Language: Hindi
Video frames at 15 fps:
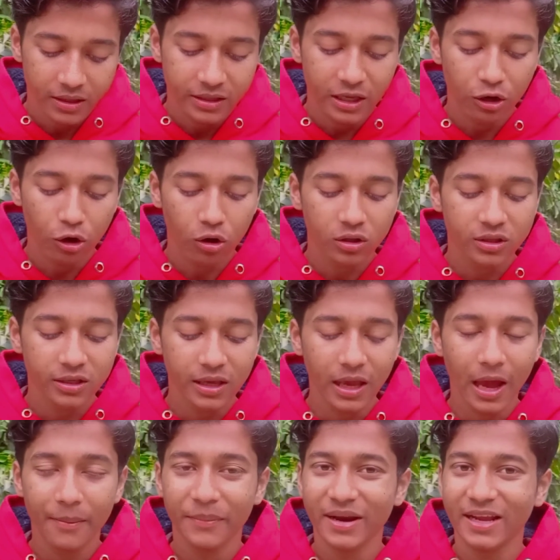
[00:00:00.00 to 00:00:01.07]
ये लॉक दिए
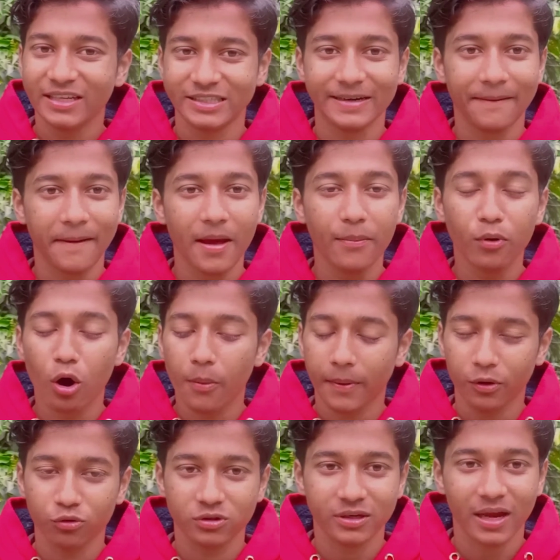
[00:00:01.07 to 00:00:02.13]
अब मेरा इंस्टाग्राम ऐप
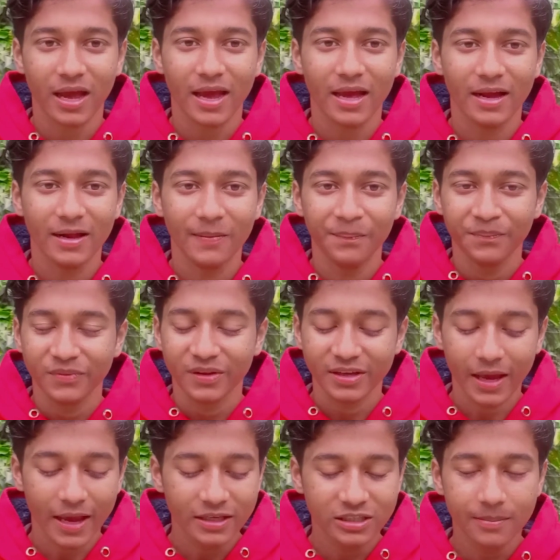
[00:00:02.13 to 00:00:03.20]
ओपन हो चुका है तो
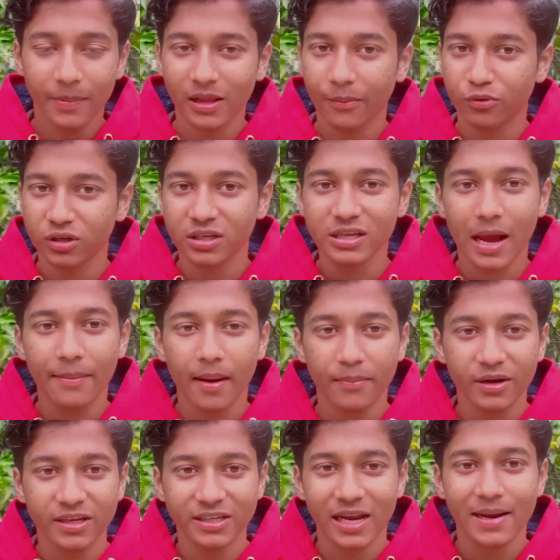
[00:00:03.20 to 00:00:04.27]
यही सिंपल था प्रोसेस आप
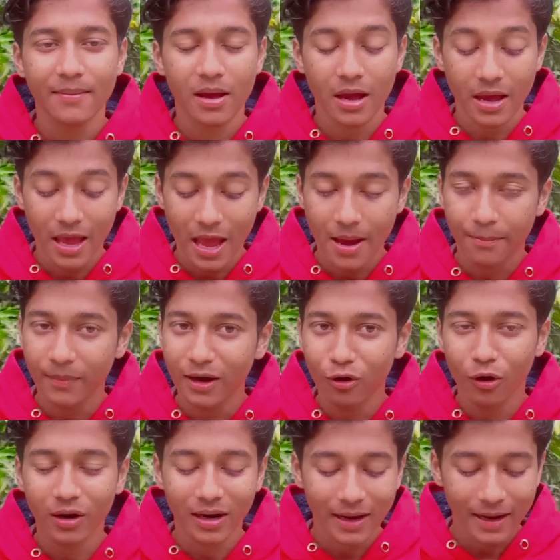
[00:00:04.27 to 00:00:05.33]
अपने इंस्टाग्राम ऐप में
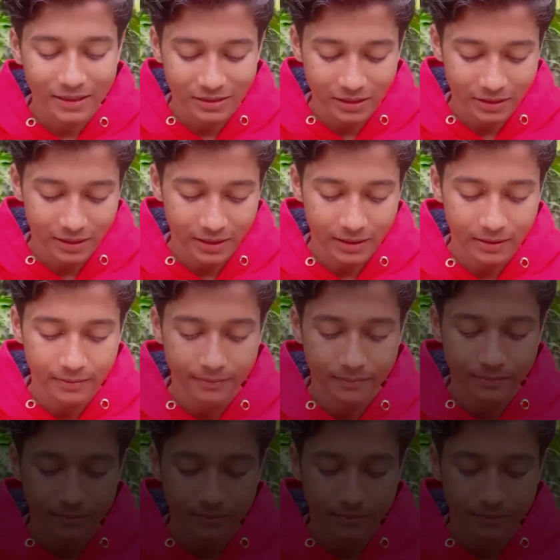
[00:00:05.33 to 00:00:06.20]
लॉक लगा सकते हैं